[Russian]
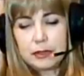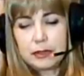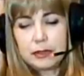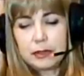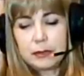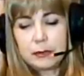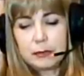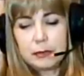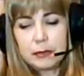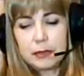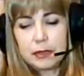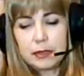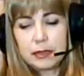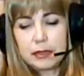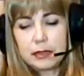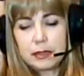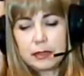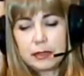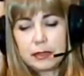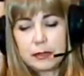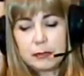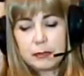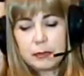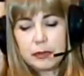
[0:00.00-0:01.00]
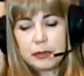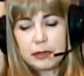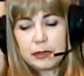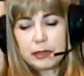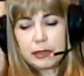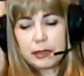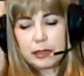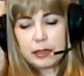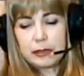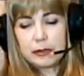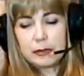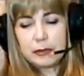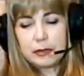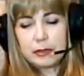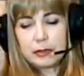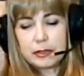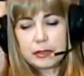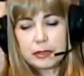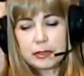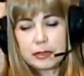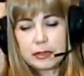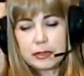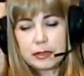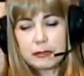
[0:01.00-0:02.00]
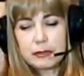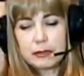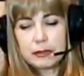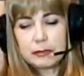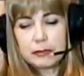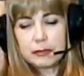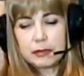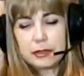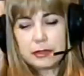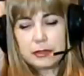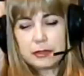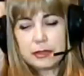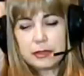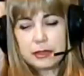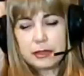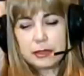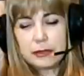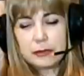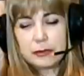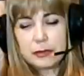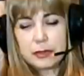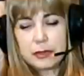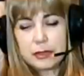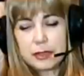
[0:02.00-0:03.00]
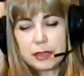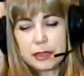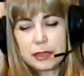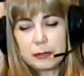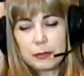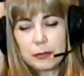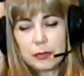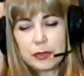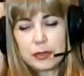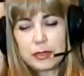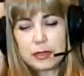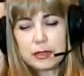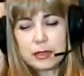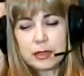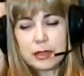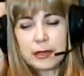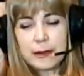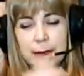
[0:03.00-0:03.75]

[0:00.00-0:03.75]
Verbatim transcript: Там ну. картинка, просто заходишь к человеку, даже не заходишь, а смотришь